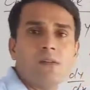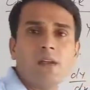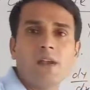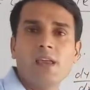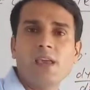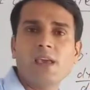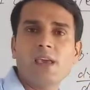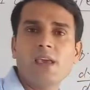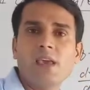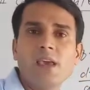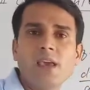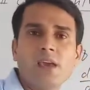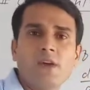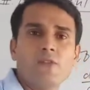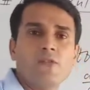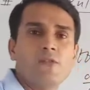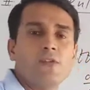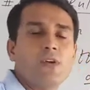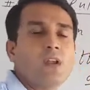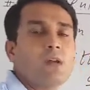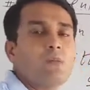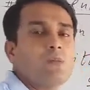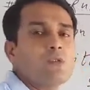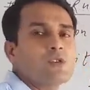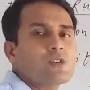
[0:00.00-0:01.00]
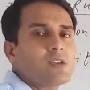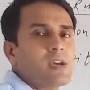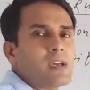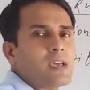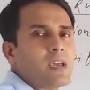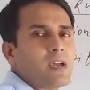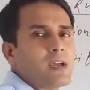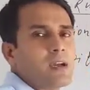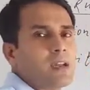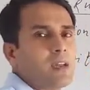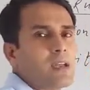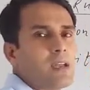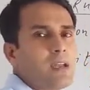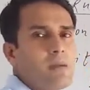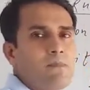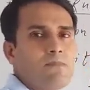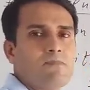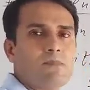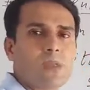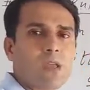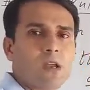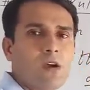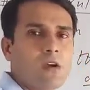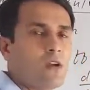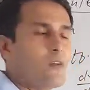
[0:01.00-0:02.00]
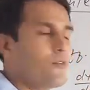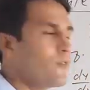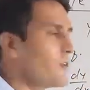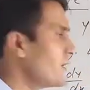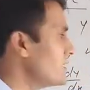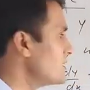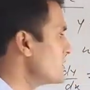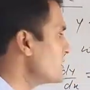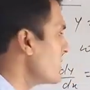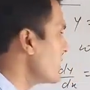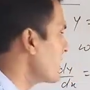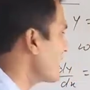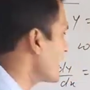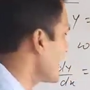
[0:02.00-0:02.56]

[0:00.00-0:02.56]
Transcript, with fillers: लिख के फिर हम उसका क्या करेंगे डिफ्रेंशिएट